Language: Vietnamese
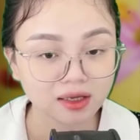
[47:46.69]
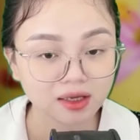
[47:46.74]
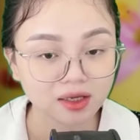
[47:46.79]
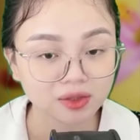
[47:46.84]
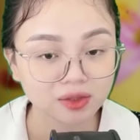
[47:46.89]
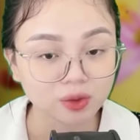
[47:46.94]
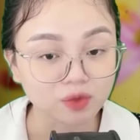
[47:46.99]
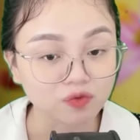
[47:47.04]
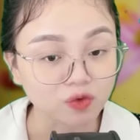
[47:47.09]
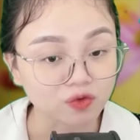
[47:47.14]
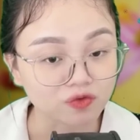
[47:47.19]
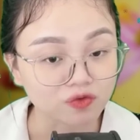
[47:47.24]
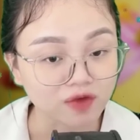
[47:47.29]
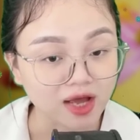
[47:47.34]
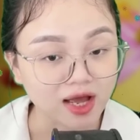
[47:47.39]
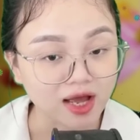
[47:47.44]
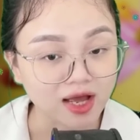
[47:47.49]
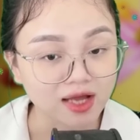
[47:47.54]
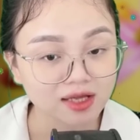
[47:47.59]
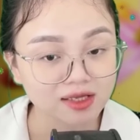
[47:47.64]
Tôi vội
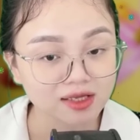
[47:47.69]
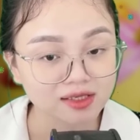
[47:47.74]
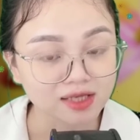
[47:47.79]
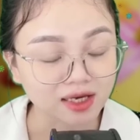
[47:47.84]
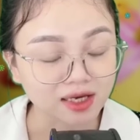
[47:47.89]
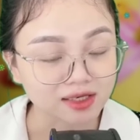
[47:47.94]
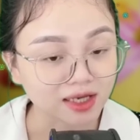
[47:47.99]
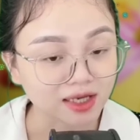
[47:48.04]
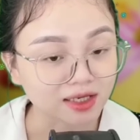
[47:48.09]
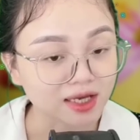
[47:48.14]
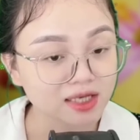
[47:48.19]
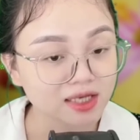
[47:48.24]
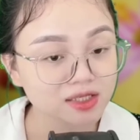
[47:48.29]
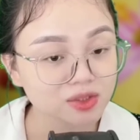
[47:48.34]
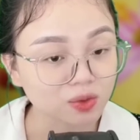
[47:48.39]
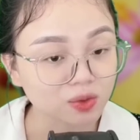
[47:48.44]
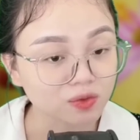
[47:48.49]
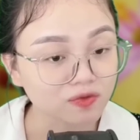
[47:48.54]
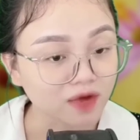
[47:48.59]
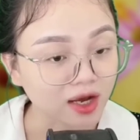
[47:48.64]
vã nhặt nhạnh hết
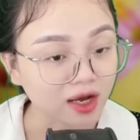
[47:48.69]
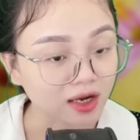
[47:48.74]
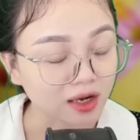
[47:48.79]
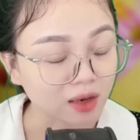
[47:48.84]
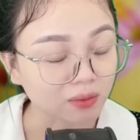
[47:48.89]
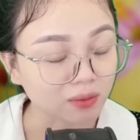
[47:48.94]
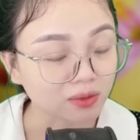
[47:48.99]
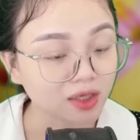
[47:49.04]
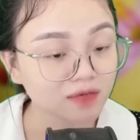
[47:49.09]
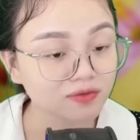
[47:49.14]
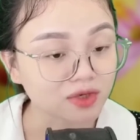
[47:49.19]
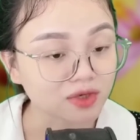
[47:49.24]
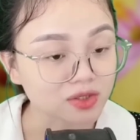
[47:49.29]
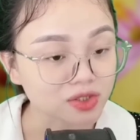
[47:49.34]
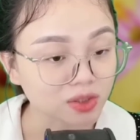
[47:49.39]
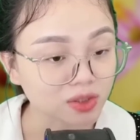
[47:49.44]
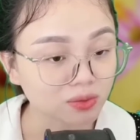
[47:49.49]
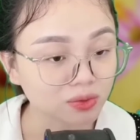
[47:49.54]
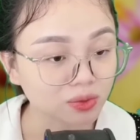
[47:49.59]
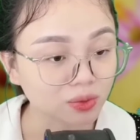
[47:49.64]
số vàng ngọc cất vào
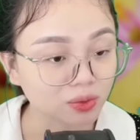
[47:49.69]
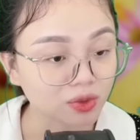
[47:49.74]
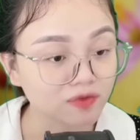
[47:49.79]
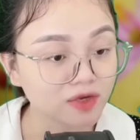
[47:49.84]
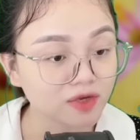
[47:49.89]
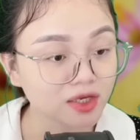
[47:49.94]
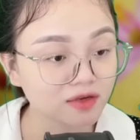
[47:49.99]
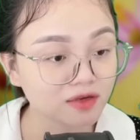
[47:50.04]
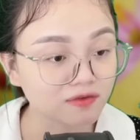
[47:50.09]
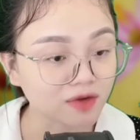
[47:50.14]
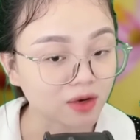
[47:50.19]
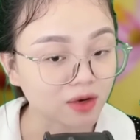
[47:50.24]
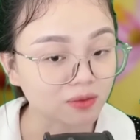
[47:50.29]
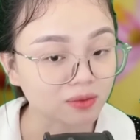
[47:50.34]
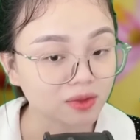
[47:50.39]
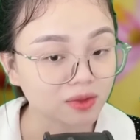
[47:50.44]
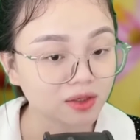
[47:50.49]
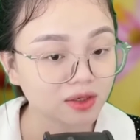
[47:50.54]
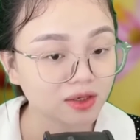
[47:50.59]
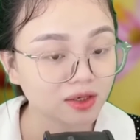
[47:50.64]
trong túi, với hy vọng
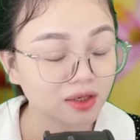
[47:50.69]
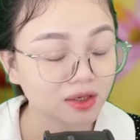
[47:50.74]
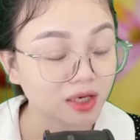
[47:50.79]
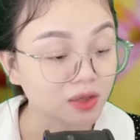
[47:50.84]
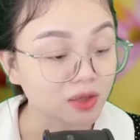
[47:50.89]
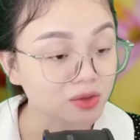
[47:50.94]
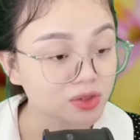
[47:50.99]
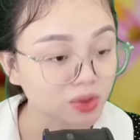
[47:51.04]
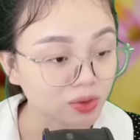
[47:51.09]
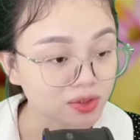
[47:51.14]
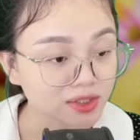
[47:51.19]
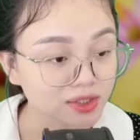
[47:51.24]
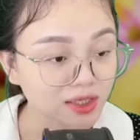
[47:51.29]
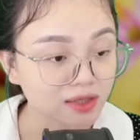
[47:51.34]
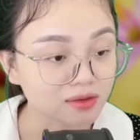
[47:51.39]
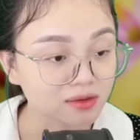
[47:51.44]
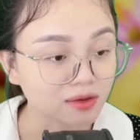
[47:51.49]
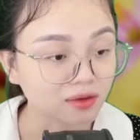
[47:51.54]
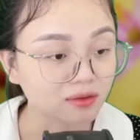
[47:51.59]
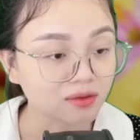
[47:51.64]
nếu trốn ra
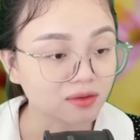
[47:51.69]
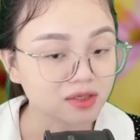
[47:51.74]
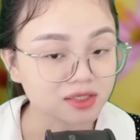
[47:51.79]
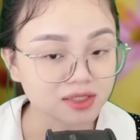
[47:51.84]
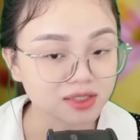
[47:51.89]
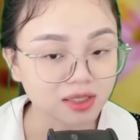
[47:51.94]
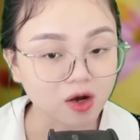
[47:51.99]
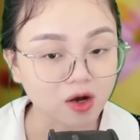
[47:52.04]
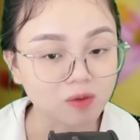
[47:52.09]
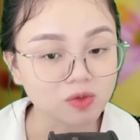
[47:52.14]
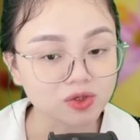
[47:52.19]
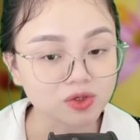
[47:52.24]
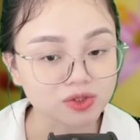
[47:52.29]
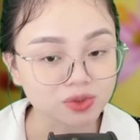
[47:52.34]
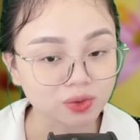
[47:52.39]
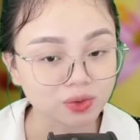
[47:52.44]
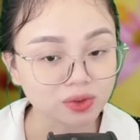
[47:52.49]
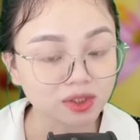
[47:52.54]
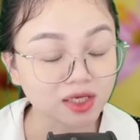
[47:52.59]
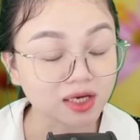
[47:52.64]
được sẽ có một
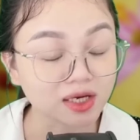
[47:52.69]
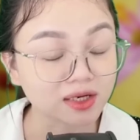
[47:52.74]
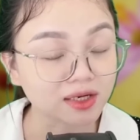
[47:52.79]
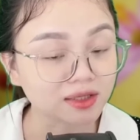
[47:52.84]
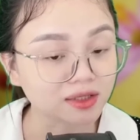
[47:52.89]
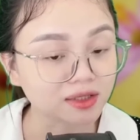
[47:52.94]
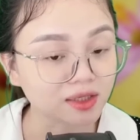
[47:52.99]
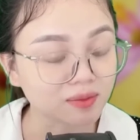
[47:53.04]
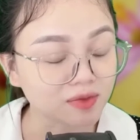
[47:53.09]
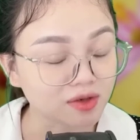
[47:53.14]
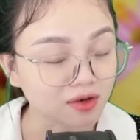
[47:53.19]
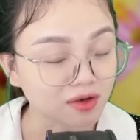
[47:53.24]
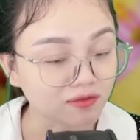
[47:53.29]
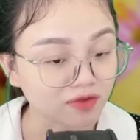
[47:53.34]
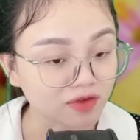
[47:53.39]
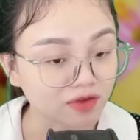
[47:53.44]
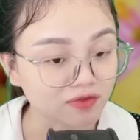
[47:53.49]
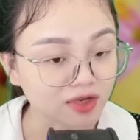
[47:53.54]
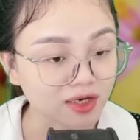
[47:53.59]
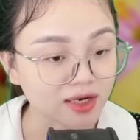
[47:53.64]
số tiền để tìm đường về
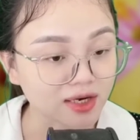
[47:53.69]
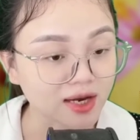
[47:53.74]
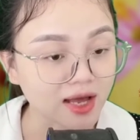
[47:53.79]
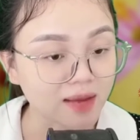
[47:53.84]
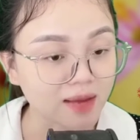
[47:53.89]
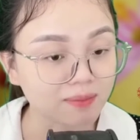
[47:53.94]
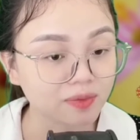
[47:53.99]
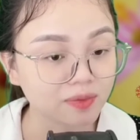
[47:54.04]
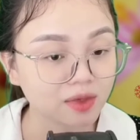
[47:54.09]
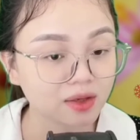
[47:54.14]
Việt Nam.